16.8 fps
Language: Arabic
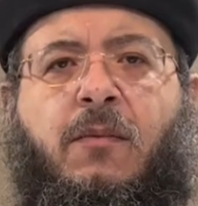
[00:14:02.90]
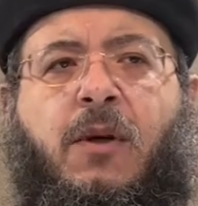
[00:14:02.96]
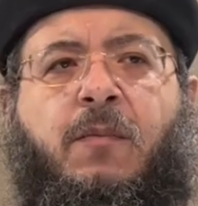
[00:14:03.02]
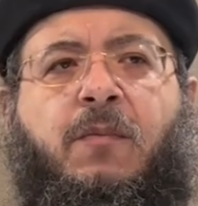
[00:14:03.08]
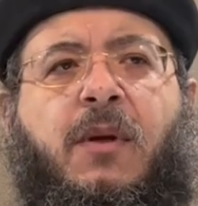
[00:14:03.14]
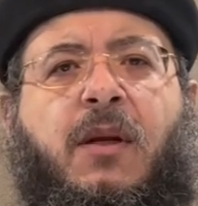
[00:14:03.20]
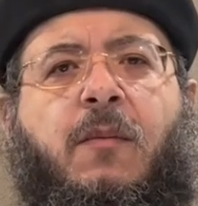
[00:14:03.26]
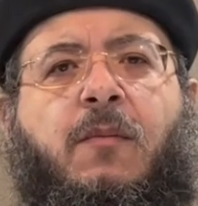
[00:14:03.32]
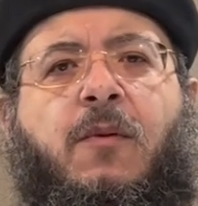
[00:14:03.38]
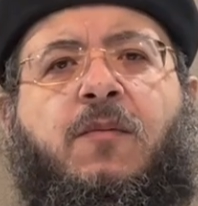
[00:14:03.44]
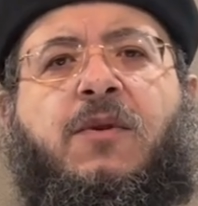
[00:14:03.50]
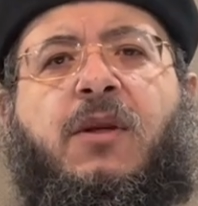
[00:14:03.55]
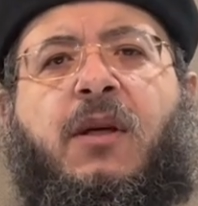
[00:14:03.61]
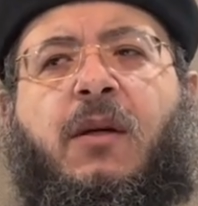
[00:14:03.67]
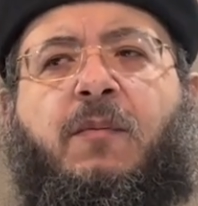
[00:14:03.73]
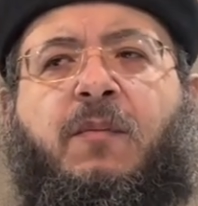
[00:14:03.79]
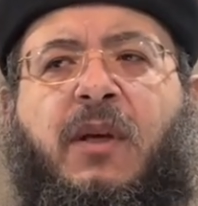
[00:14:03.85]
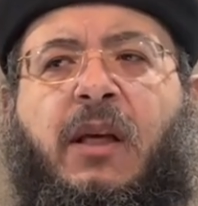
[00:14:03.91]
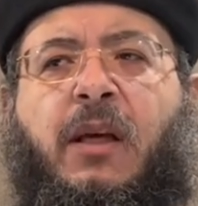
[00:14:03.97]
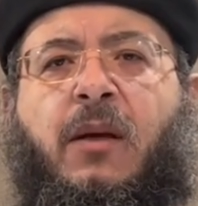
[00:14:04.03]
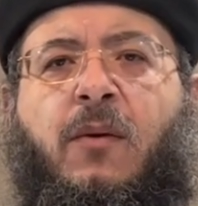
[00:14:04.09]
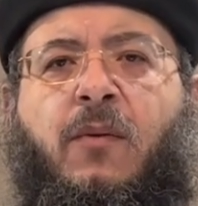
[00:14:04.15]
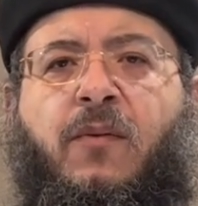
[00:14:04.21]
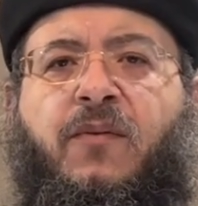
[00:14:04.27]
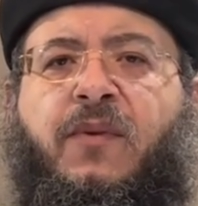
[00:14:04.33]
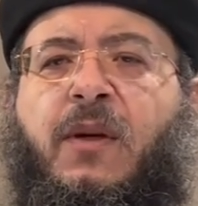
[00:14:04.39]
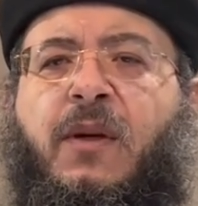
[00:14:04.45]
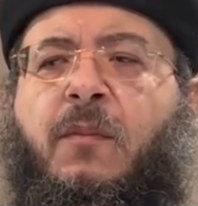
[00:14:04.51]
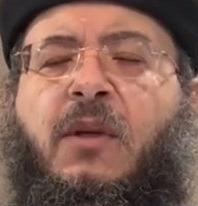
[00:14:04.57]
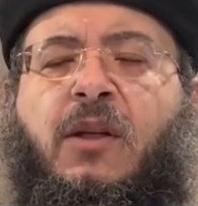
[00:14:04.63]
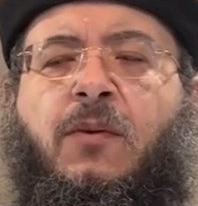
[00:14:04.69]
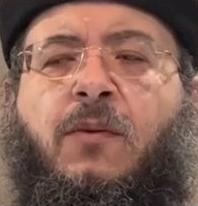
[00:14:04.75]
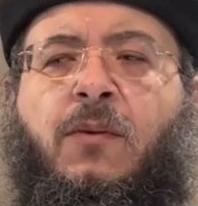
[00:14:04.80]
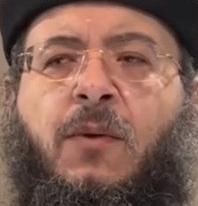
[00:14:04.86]
ربنا ممسك بيه وفي
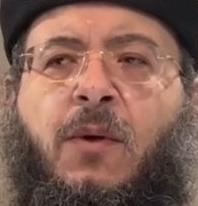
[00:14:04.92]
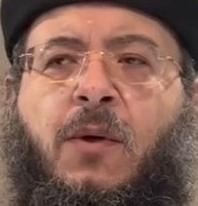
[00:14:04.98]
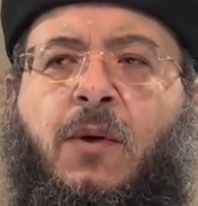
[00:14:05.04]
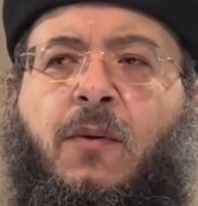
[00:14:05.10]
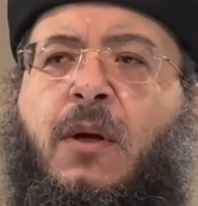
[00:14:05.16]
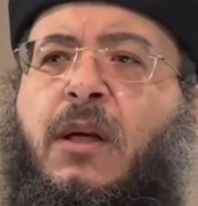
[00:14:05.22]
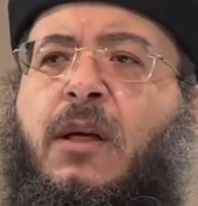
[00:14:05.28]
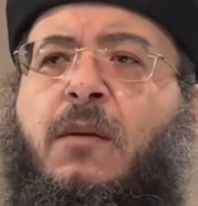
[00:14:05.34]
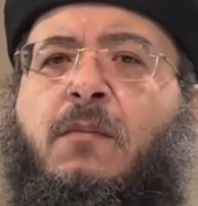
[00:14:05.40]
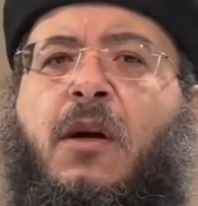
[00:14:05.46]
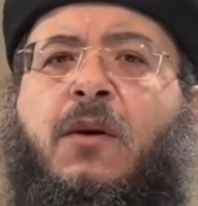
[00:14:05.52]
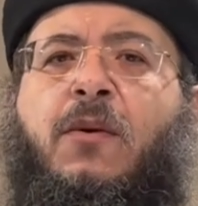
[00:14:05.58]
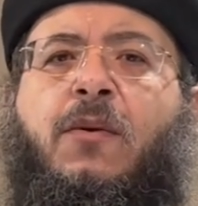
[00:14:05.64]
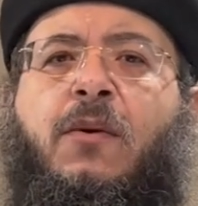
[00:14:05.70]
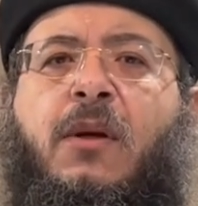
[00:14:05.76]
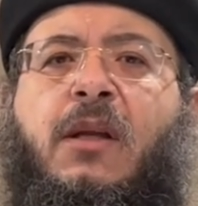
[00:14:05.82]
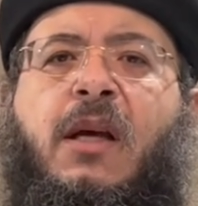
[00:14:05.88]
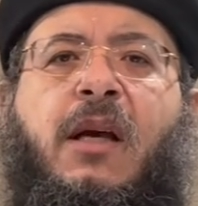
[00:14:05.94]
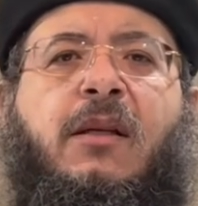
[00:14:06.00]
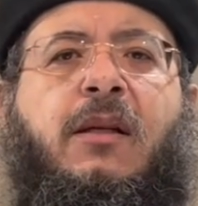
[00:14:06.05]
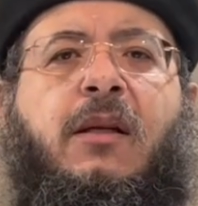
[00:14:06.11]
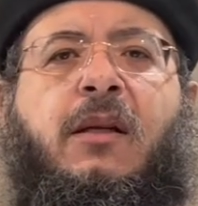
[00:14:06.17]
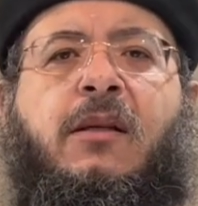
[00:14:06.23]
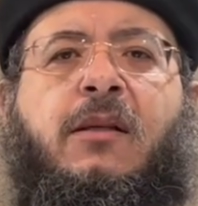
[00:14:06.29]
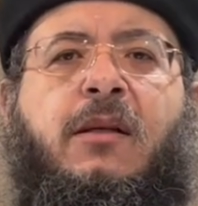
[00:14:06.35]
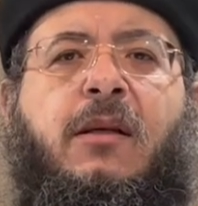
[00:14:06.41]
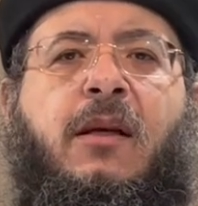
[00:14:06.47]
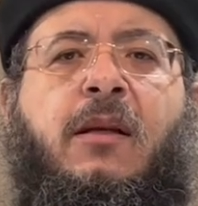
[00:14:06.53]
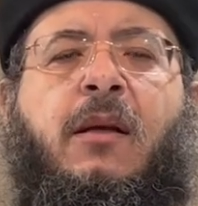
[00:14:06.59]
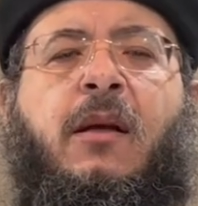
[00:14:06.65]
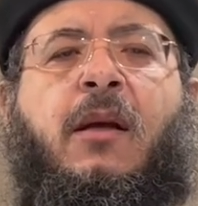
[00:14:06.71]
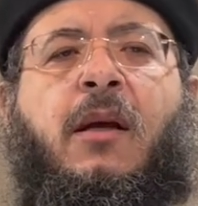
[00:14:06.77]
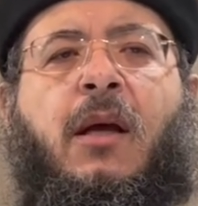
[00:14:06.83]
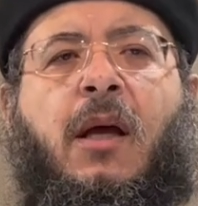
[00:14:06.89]
يمينه ولكن مع كل ده هذا
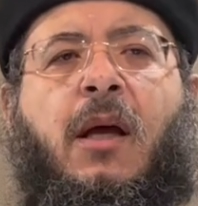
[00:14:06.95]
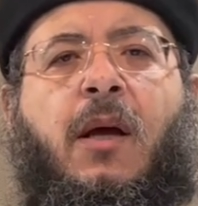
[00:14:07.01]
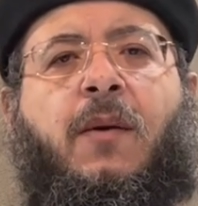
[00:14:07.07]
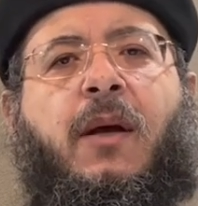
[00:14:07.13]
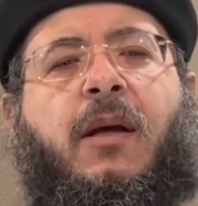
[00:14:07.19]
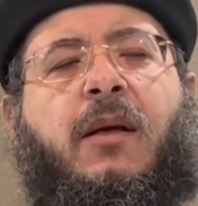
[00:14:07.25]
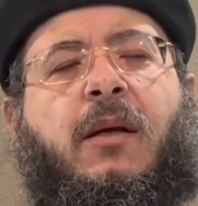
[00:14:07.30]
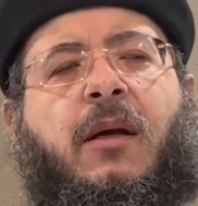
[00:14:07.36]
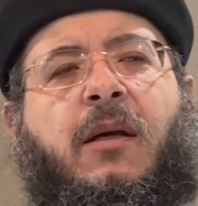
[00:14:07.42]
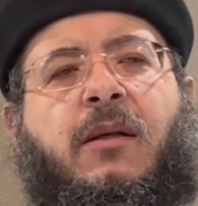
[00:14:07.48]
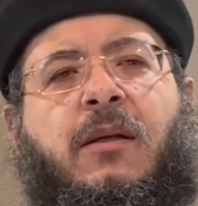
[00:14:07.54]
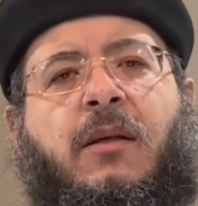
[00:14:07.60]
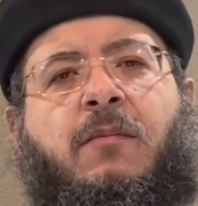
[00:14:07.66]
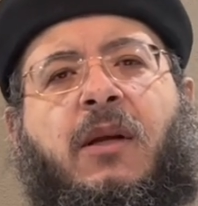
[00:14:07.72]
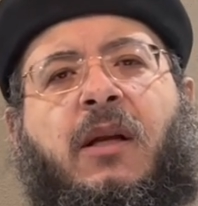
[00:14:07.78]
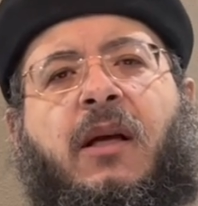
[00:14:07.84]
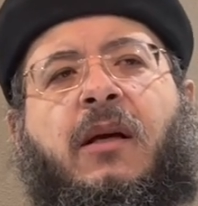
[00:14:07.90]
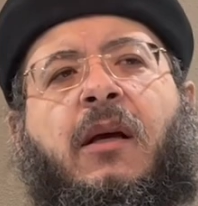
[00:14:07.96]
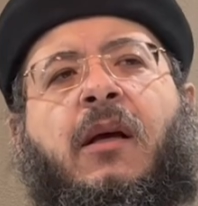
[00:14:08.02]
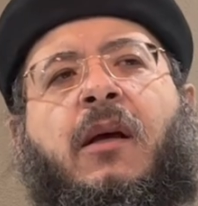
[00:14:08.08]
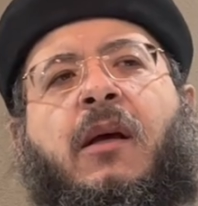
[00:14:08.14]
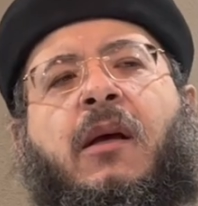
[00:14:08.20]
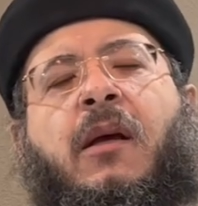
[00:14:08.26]
الإنسان أو هذا الملاك